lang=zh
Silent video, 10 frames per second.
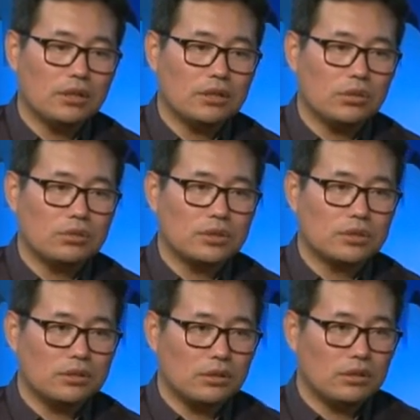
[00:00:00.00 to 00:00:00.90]
有这
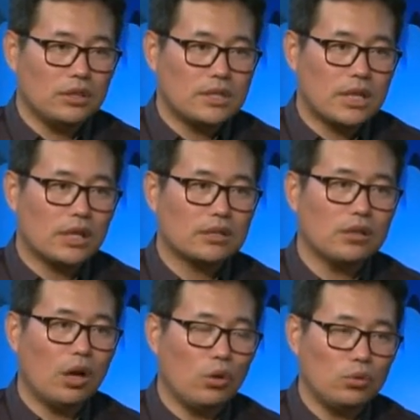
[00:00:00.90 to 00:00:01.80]
个意向开始
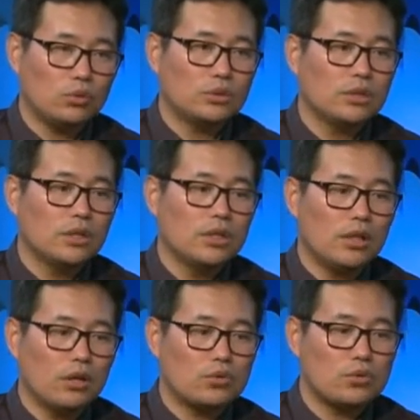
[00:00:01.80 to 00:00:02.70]
讨论，
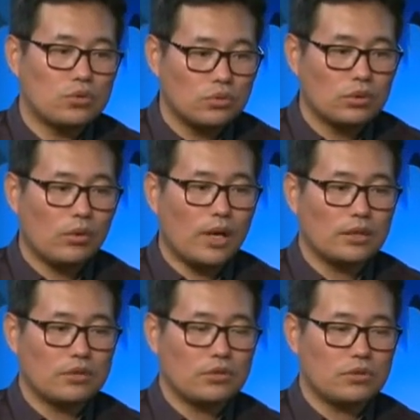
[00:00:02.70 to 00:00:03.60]
然后最终的话
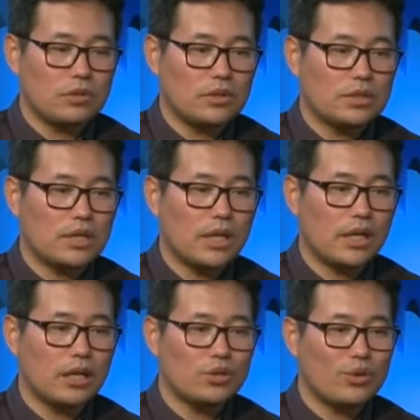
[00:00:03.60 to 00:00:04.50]
呢，就是
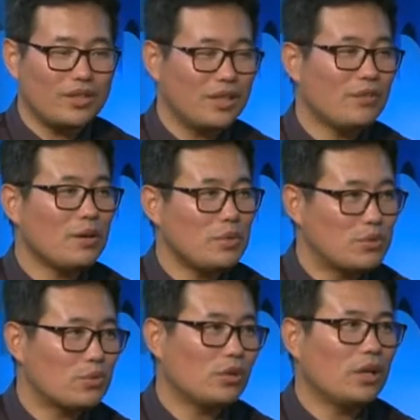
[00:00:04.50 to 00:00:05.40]
在选题方面
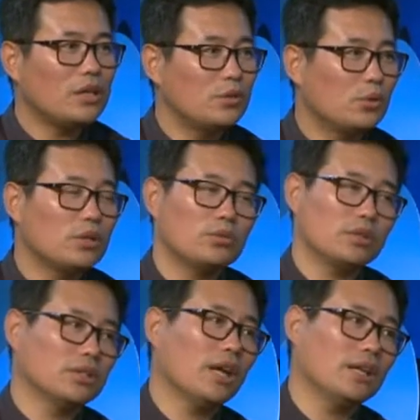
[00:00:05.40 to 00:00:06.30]
做了很多很多
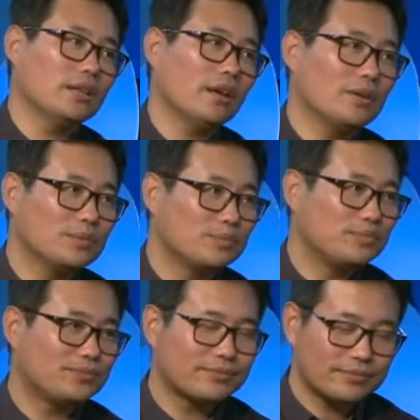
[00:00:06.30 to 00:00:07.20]
的探讨。嗯。